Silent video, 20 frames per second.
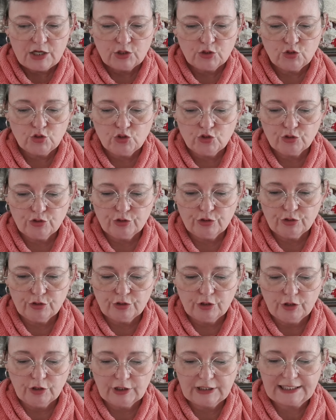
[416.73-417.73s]

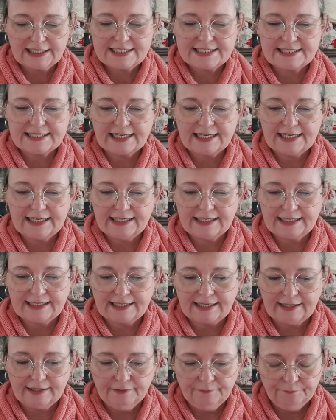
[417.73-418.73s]
de Crystal
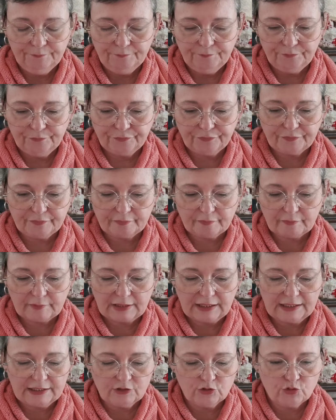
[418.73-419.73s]
Elka. Et